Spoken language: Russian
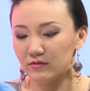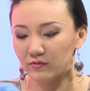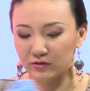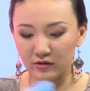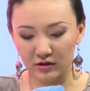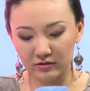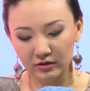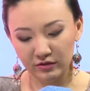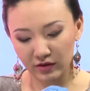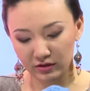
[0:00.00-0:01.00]
вот так
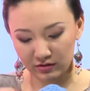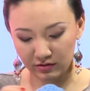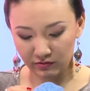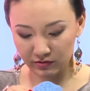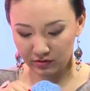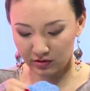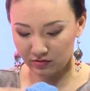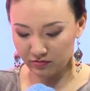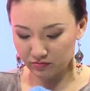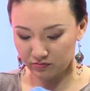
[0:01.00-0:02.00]
надеваться и вот так
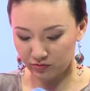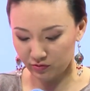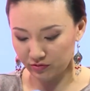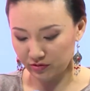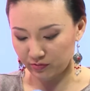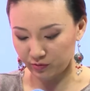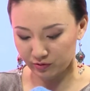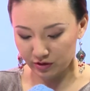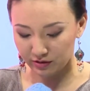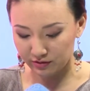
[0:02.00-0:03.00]
будет
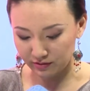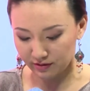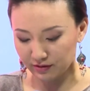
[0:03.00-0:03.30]
опускаться,